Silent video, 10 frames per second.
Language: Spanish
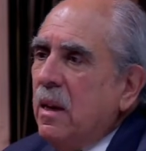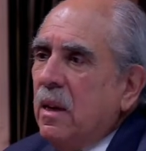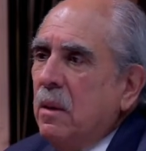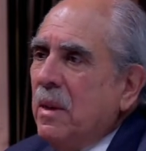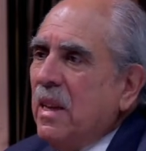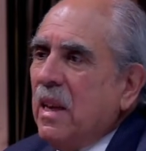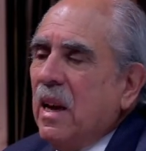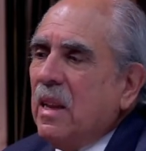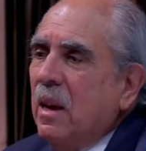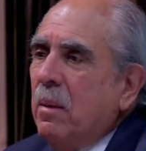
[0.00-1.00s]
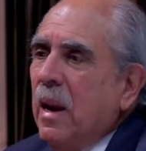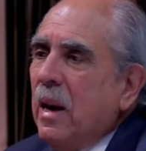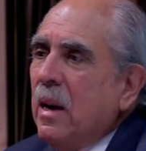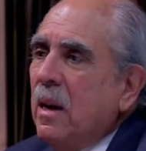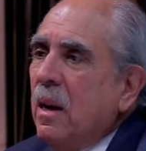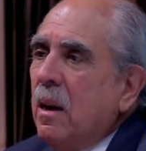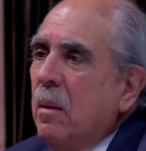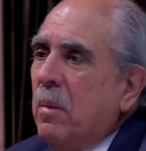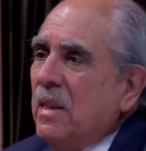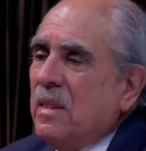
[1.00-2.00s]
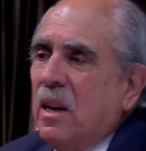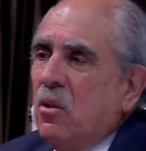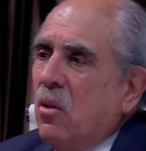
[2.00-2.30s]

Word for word: y van a dejar de hablar para ser